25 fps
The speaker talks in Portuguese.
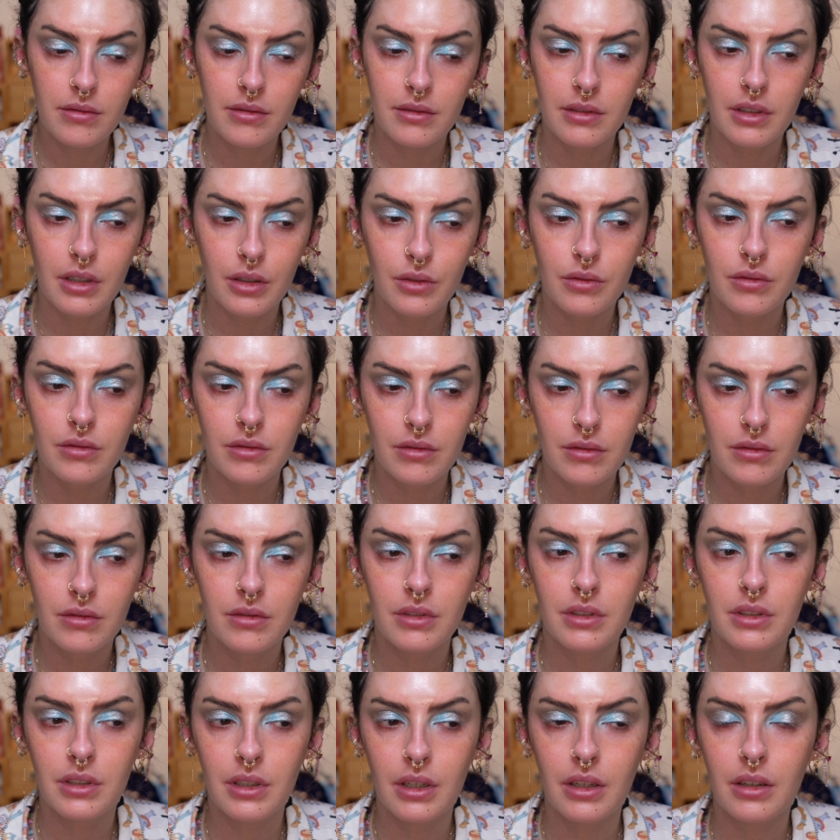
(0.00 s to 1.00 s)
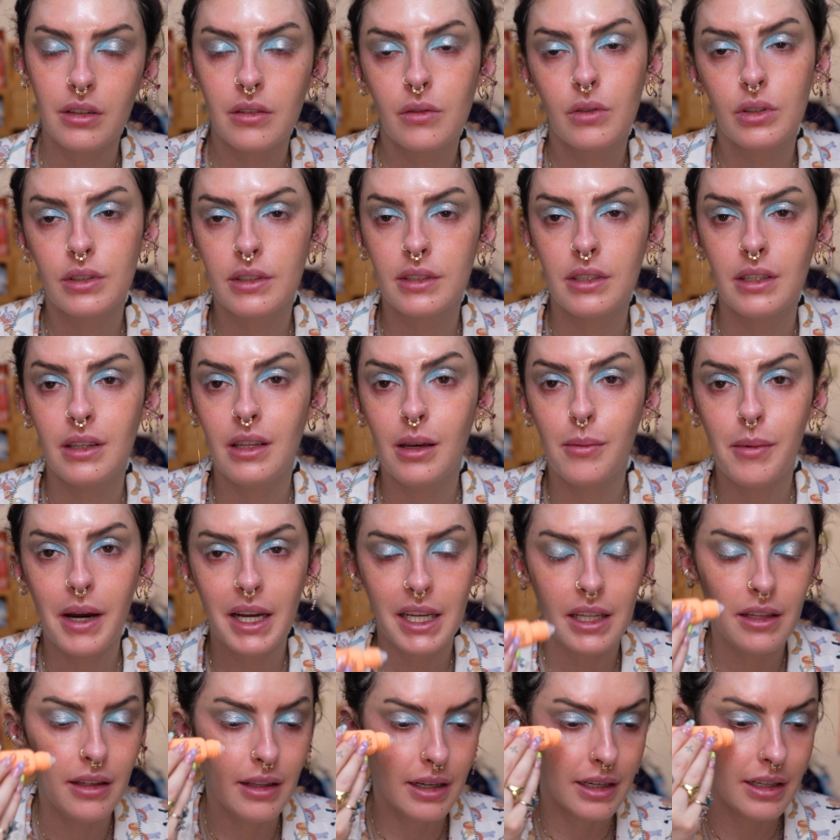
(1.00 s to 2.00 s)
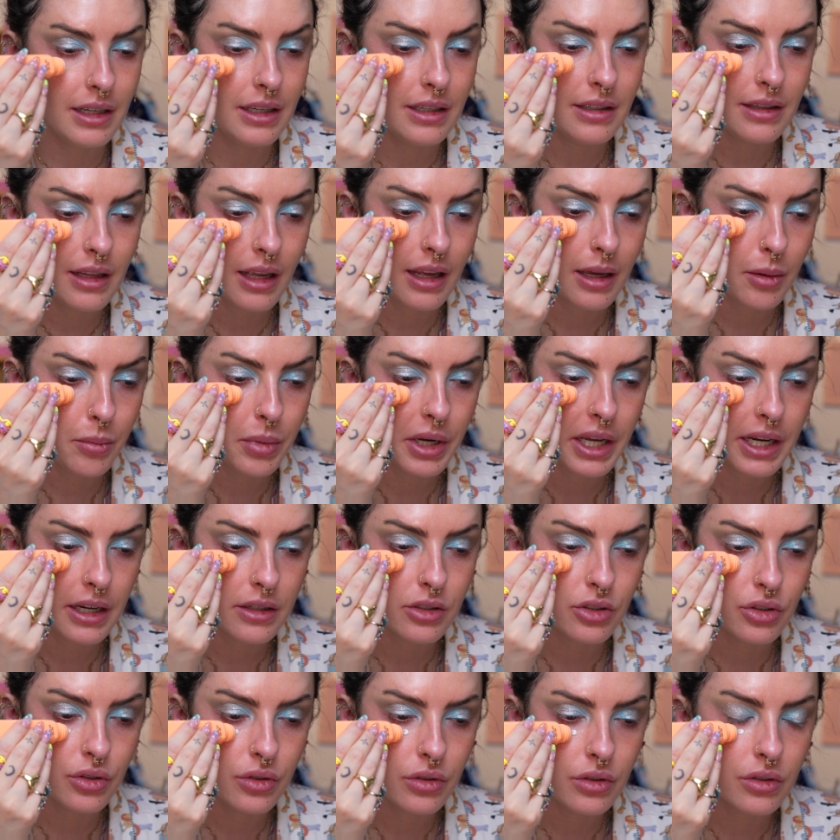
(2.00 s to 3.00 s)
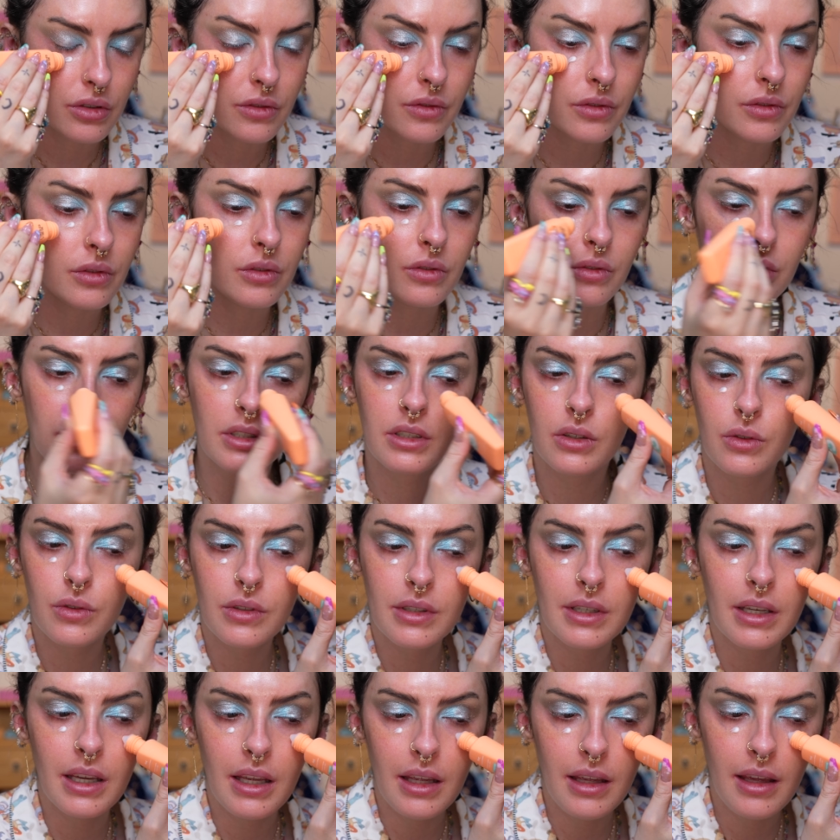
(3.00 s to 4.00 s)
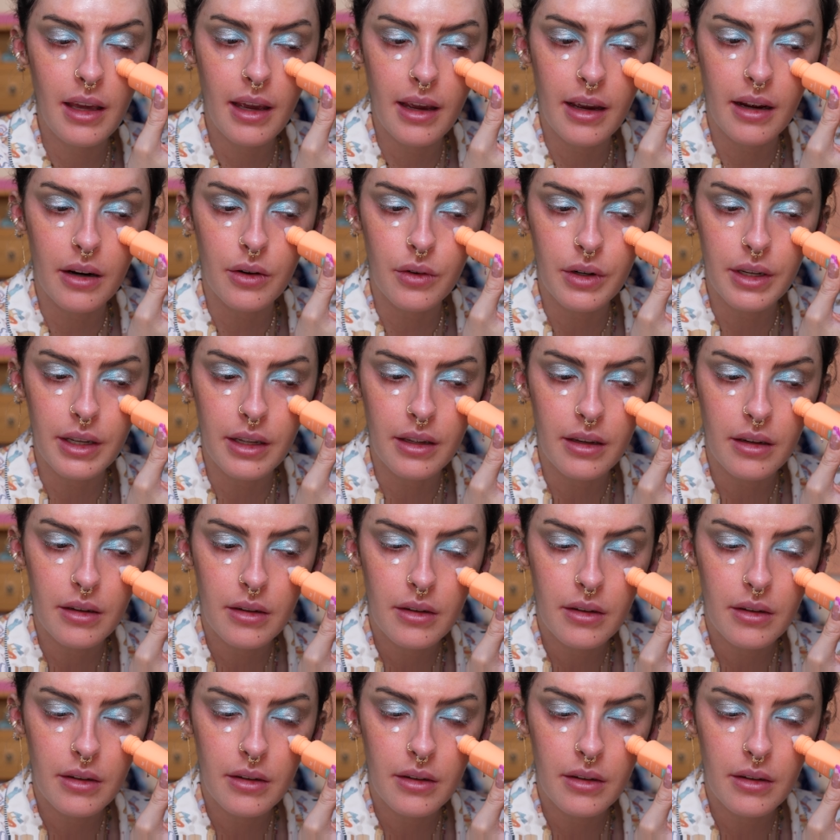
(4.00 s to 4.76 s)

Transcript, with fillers: Então, se, quando se demaquila ali, tem que aplicar de novo o seu skincare.